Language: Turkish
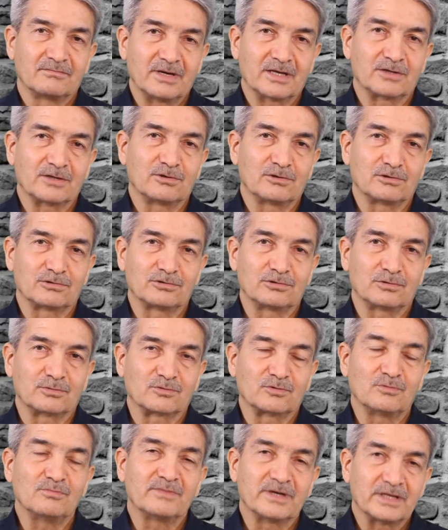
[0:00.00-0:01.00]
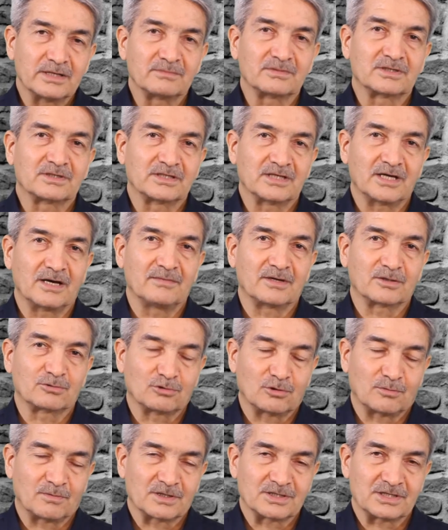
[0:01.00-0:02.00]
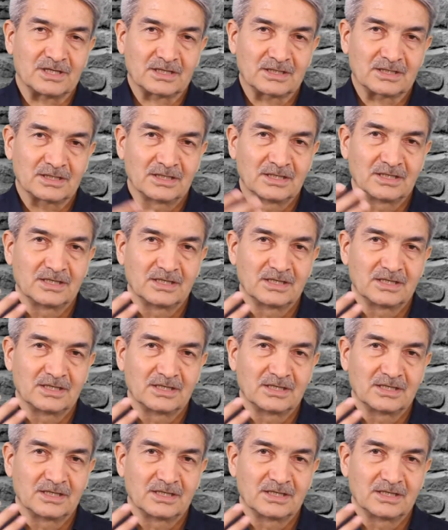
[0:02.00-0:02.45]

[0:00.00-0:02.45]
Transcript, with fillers: ben öldüğüm gün benim kıyamet kopacak.